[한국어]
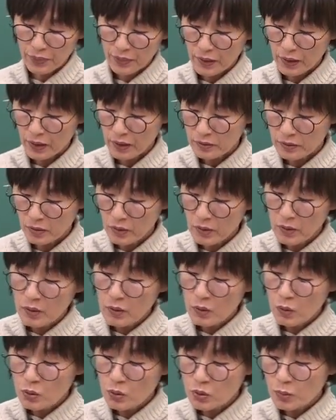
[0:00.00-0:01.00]
네, 그래서
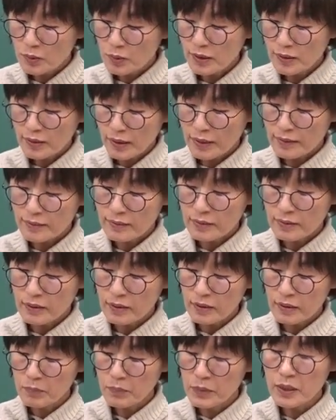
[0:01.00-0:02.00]
이건 좀 이따
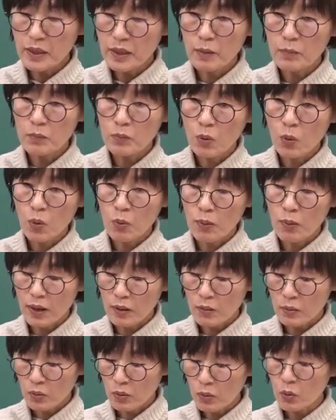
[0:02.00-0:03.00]
다시
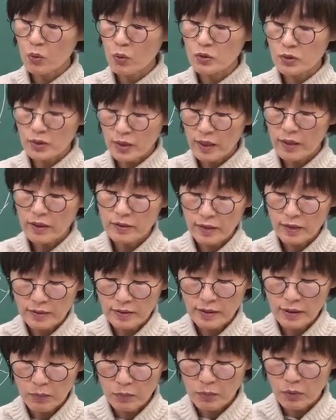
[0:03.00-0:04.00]
민간보험하고 그 차이를
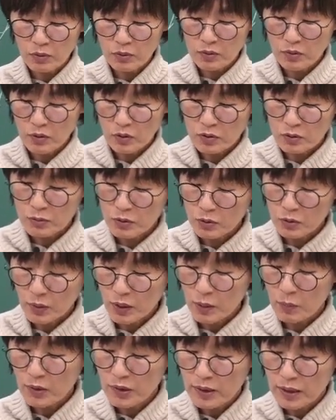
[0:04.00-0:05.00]
다시 한번 연습을 좀
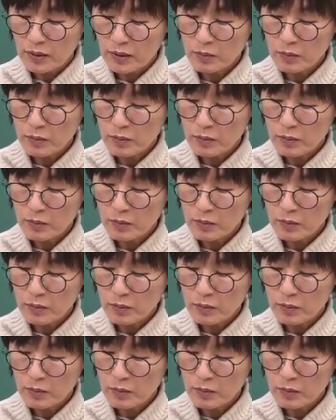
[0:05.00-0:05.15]
해보긴 할